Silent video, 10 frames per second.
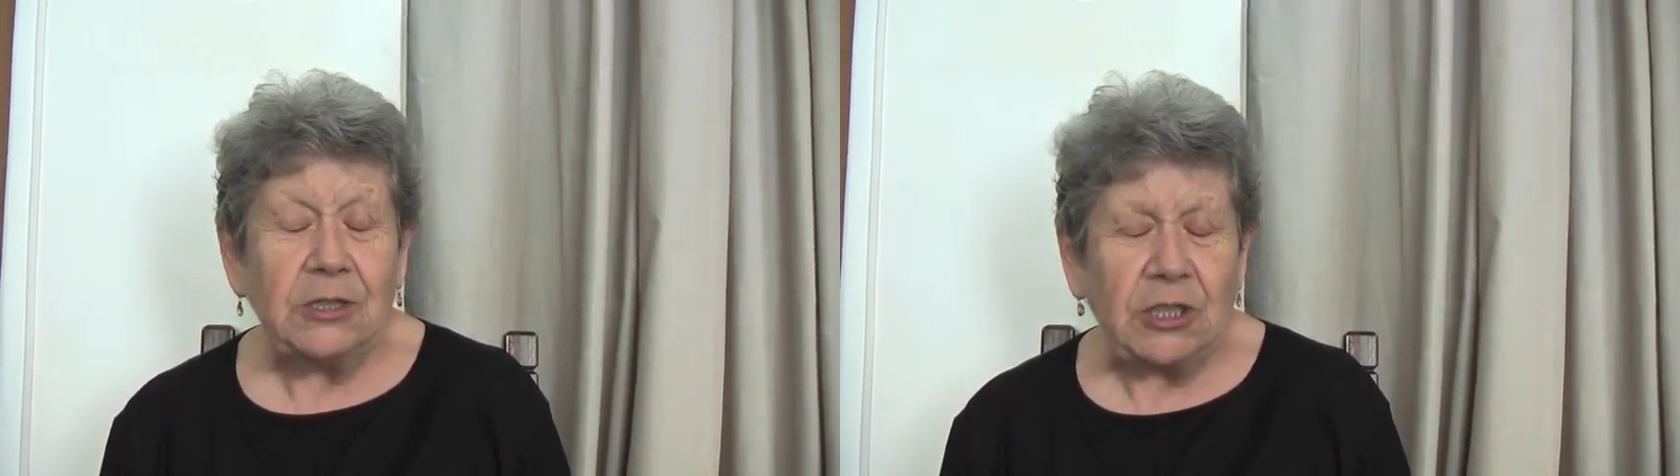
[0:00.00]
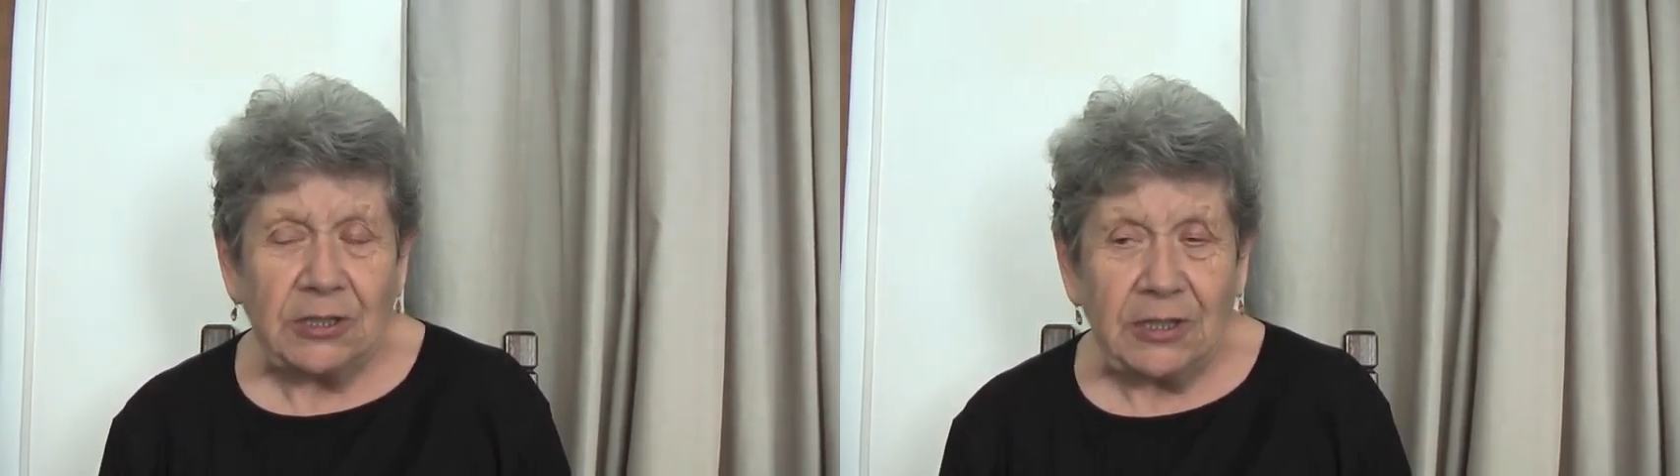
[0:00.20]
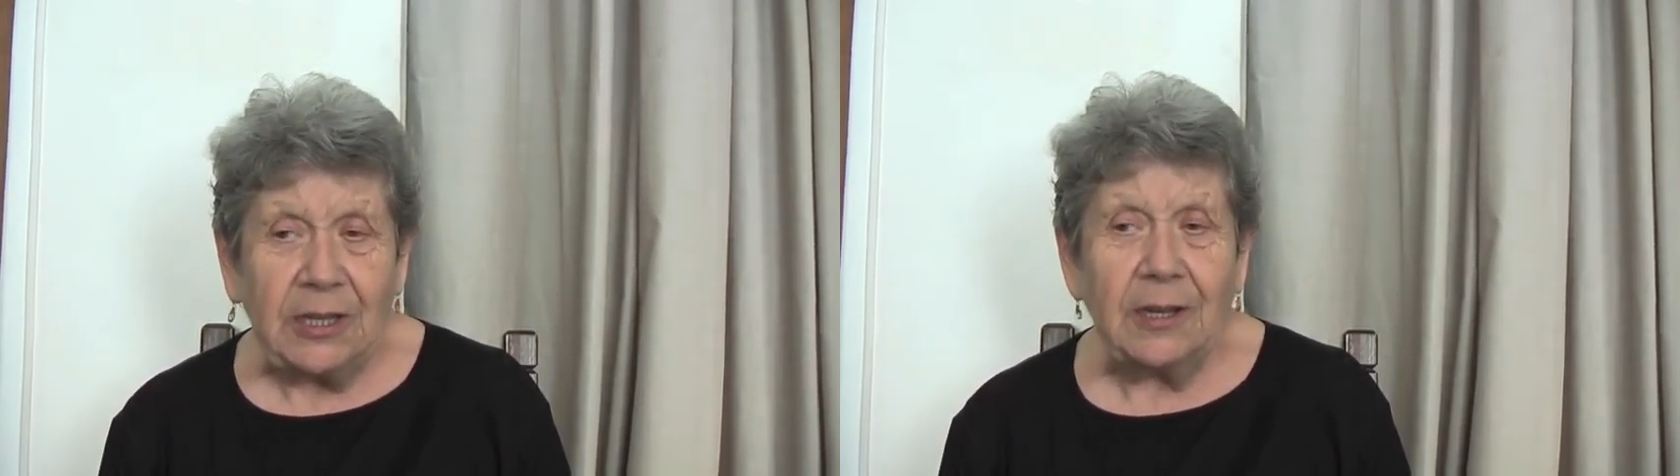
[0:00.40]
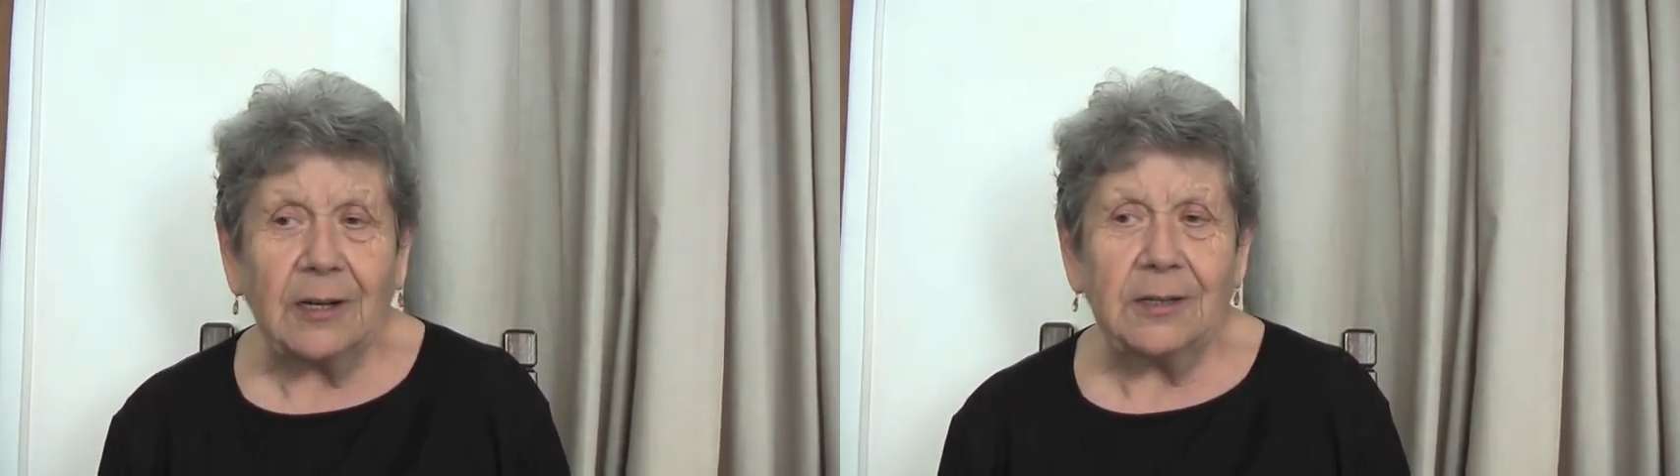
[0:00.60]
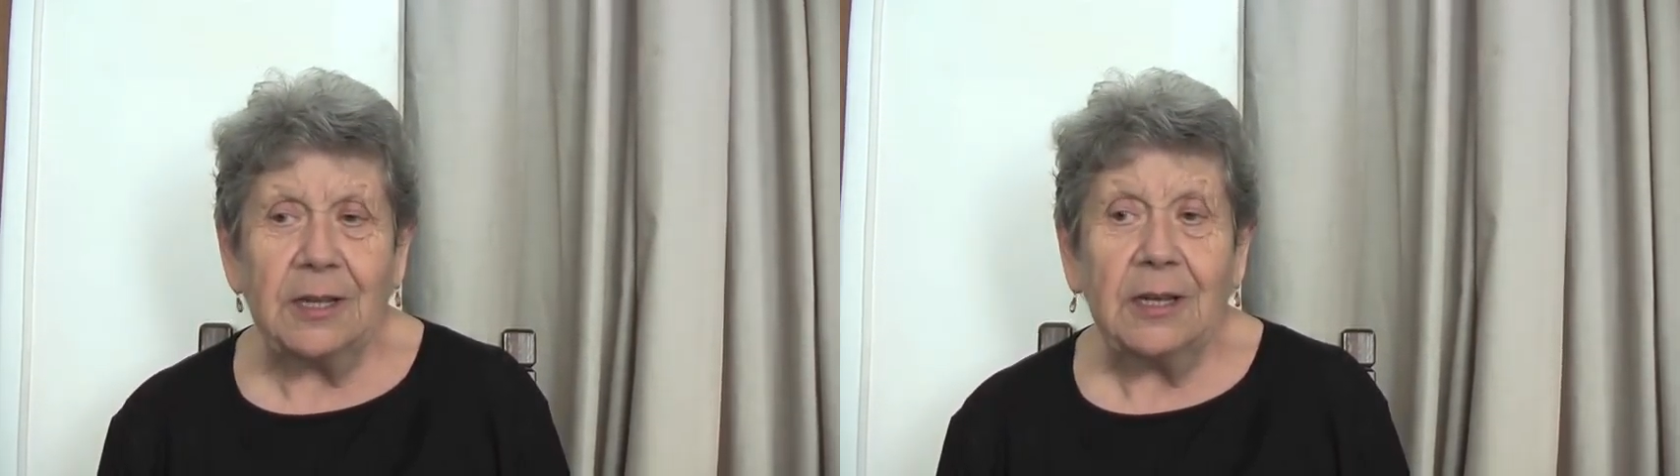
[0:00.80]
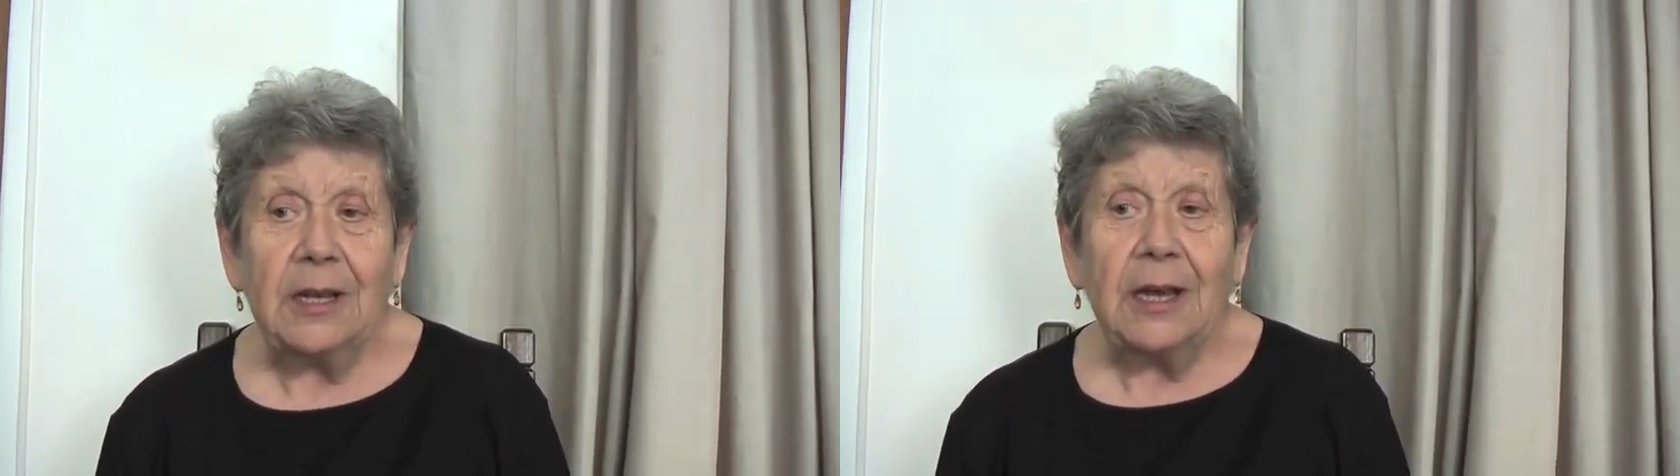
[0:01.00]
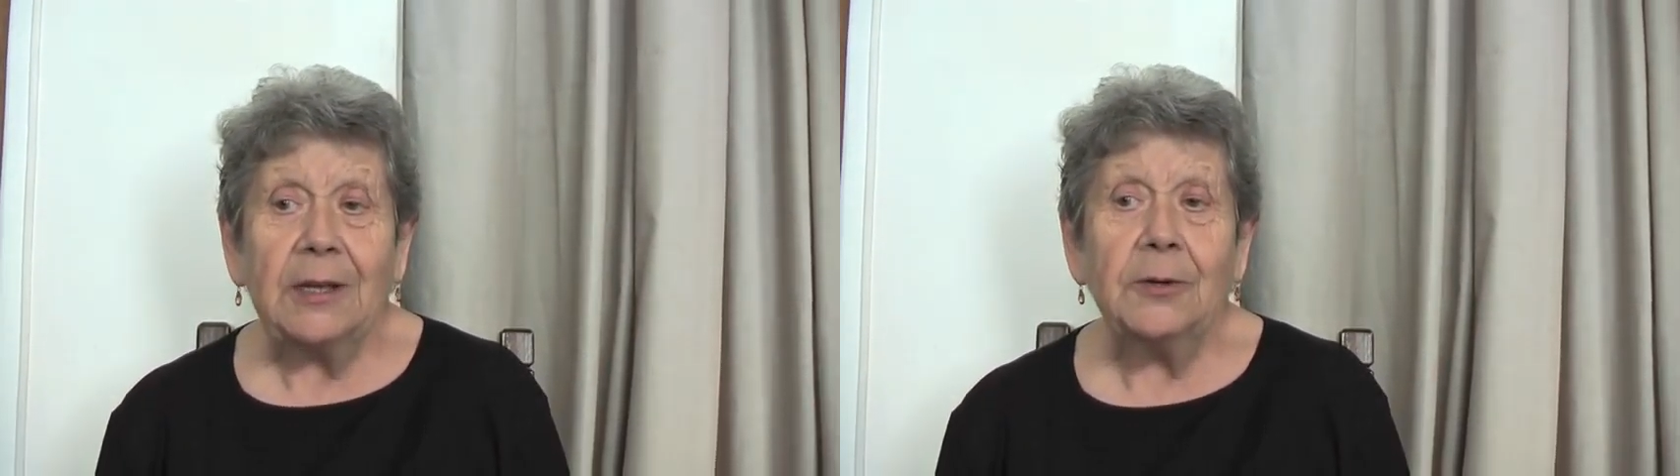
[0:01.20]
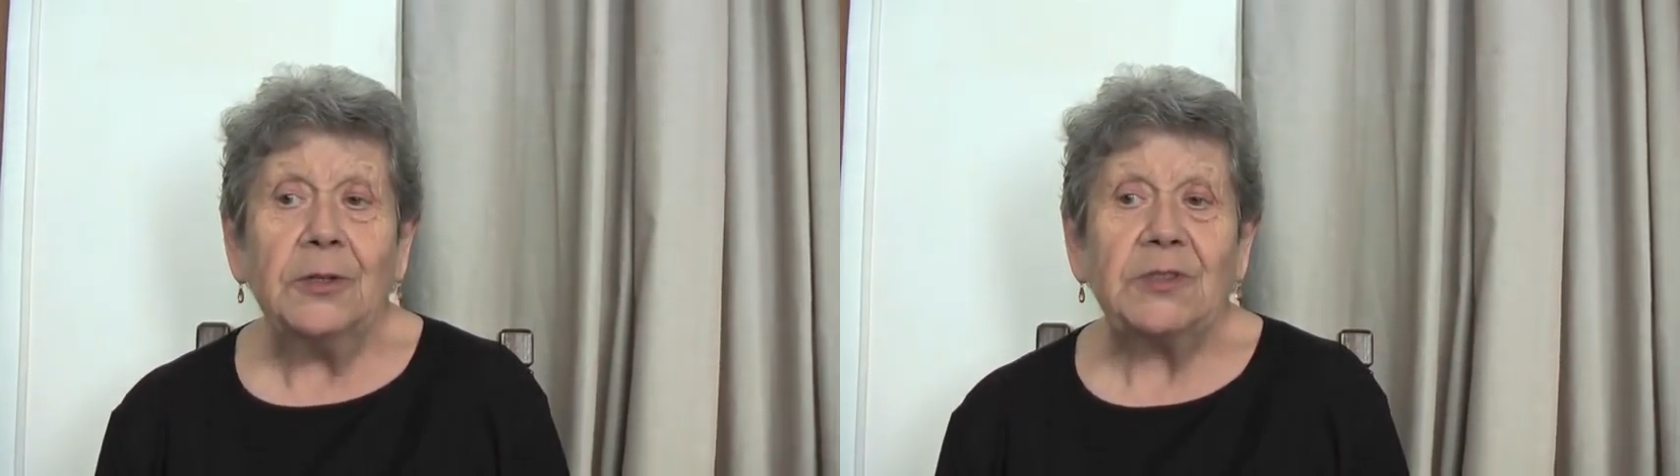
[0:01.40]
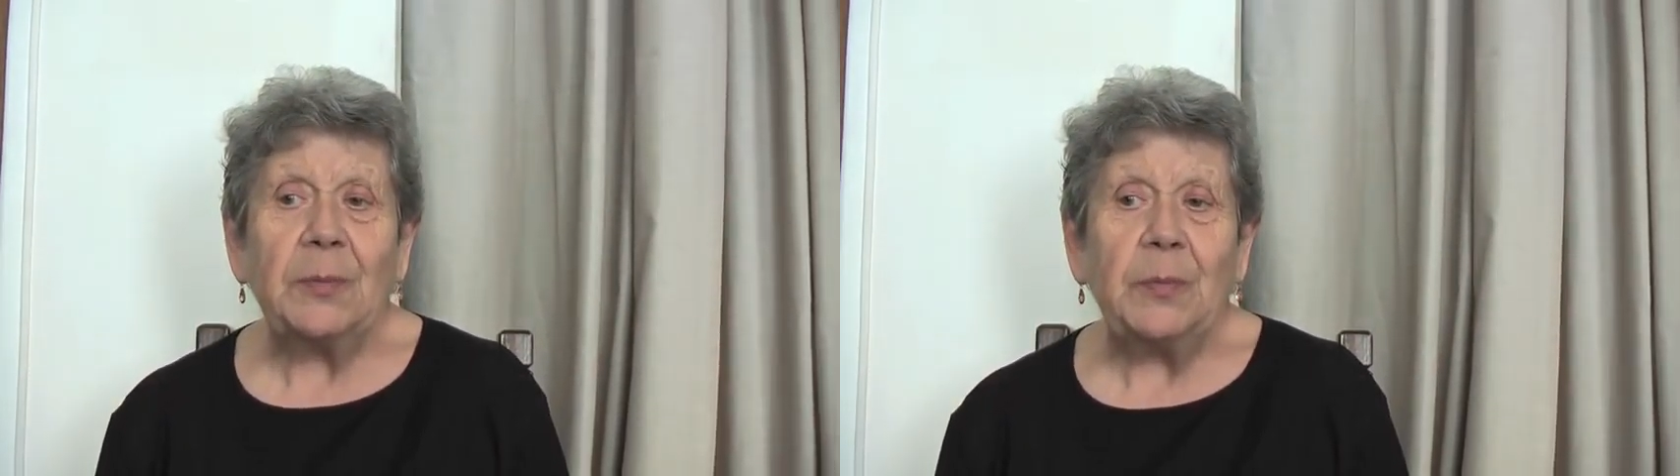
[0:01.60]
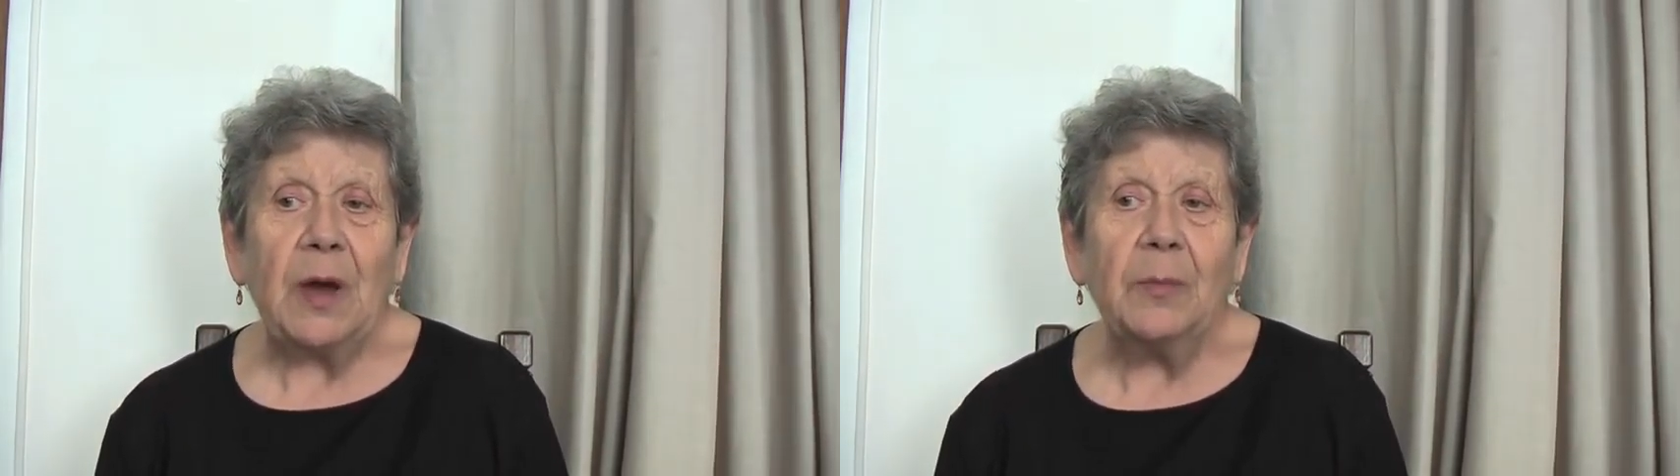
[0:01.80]
centigradi, e noi
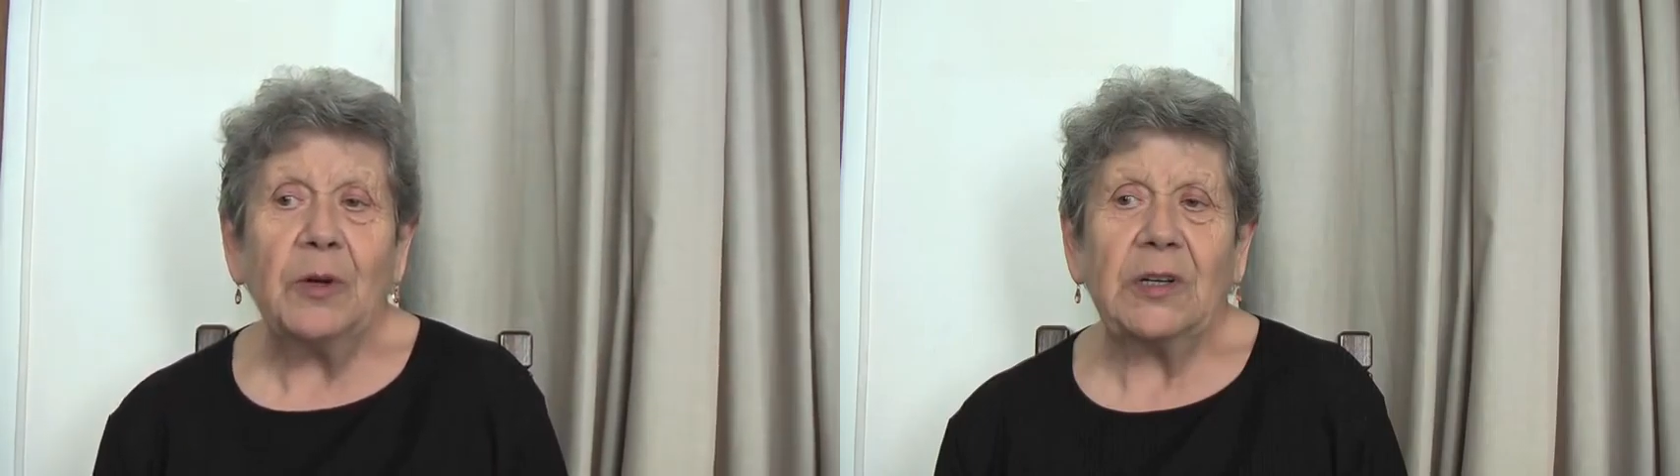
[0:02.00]
sappiamo